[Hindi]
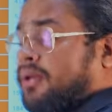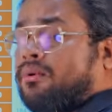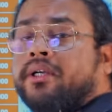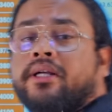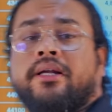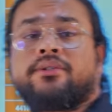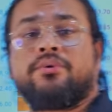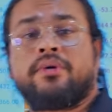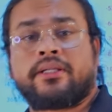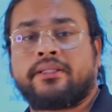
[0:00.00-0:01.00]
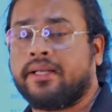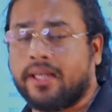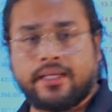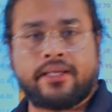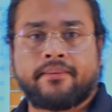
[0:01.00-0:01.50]
कैलकुलेट करना शुरू कर देते हैं
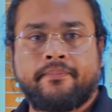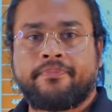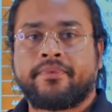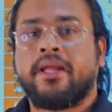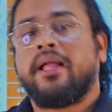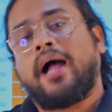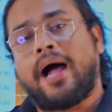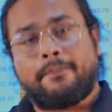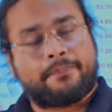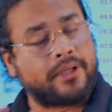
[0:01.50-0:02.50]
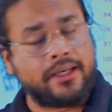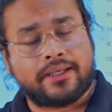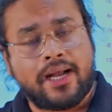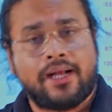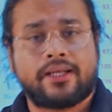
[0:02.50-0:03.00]
नहीं आप क्लिक
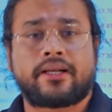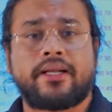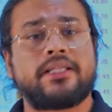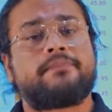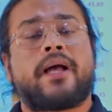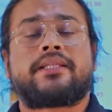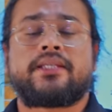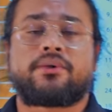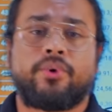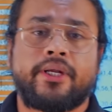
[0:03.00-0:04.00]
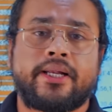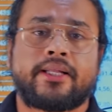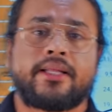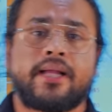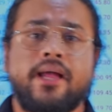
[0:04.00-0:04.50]
कहां कर रहे हैं इस बात से कोई
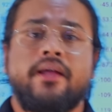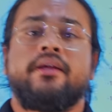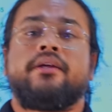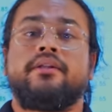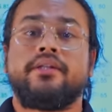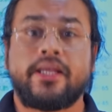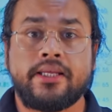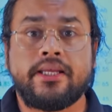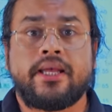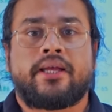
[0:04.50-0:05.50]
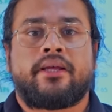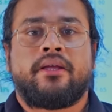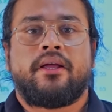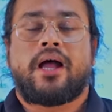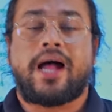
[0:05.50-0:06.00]
लेना देना नहीं है
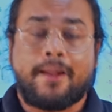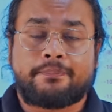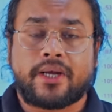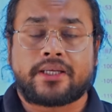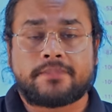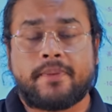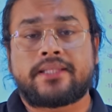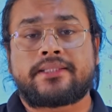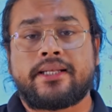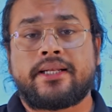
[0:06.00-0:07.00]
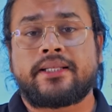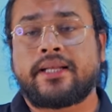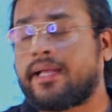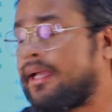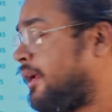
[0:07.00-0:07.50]
आपका किस बात से लेना
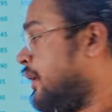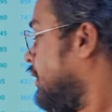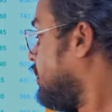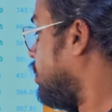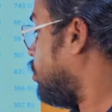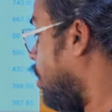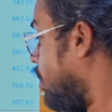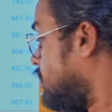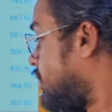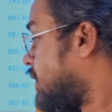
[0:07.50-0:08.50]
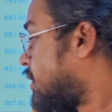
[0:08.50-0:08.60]
देना है कि कौन सी